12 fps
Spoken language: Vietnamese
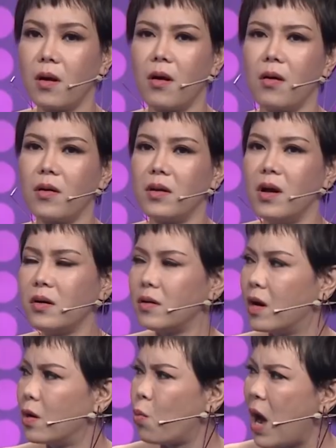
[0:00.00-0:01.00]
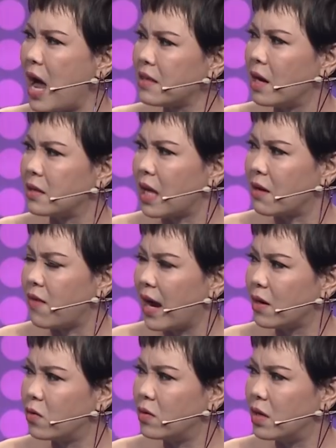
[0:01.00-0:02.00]
Trời đất ơi, quá trời tài
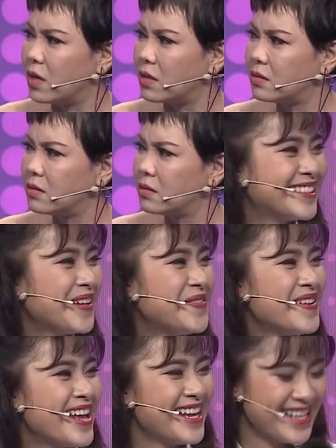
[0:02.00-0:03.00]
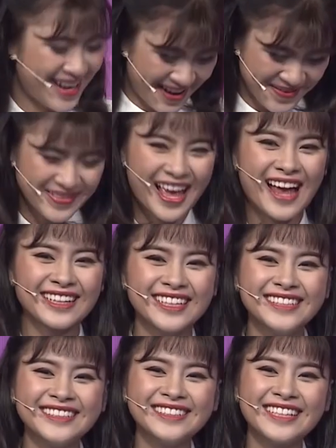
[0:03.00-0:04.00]
vật luôn rồi Không lẽ giờ em thả
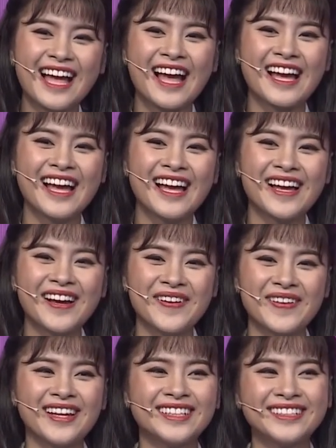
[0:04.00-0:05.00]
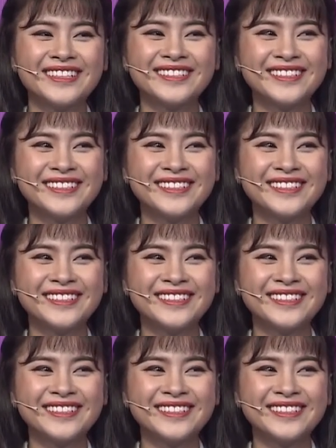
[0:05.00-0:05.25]
thính ta Vâng